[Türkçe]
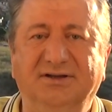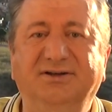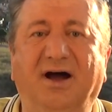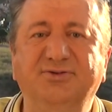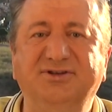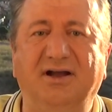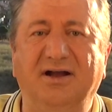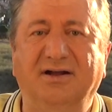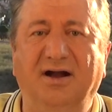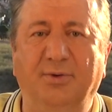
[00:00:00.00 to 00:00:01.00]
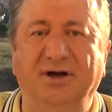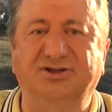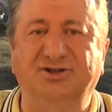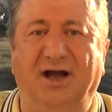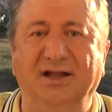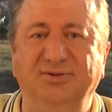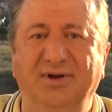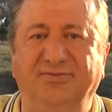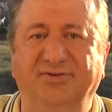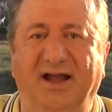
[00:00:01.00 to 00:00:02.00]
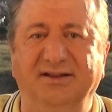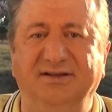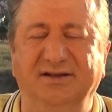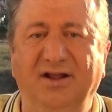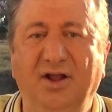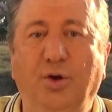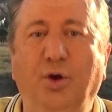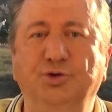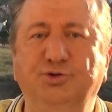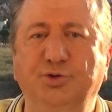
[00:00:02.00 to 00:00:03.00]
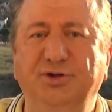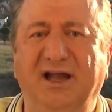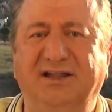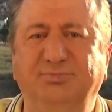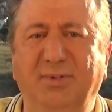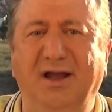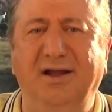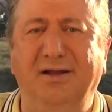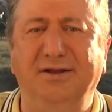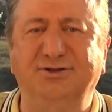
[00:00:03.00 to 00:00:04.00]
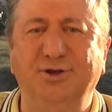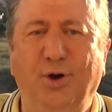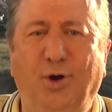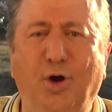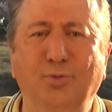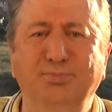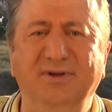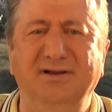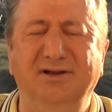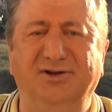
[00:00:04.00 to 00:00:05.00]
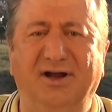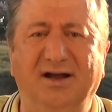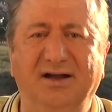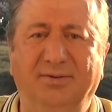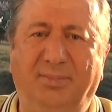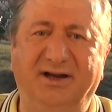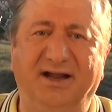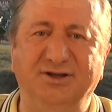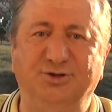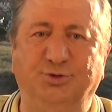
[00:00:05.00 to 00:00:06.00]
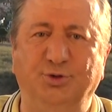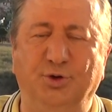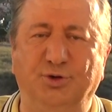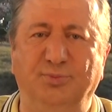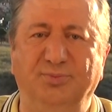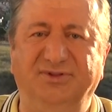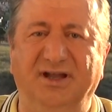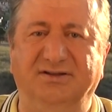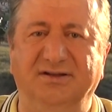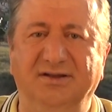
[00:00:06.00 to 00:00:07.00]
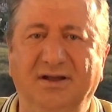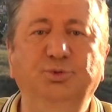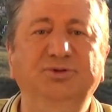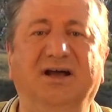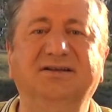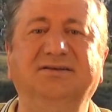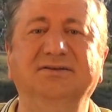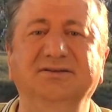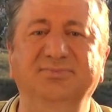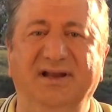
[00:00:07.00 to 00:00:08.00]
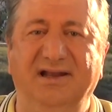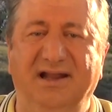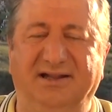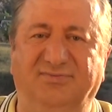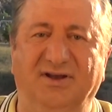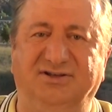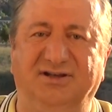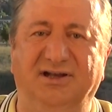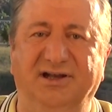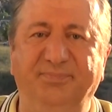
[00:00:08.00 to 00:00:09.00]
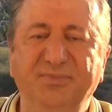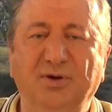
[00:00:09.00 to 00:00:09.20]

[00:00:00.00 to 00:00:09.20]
Ravza Kavakçı hanımefendi özür yetmez. 10 bin lira para istiyorum dedi. Bu nasıl milletvekili?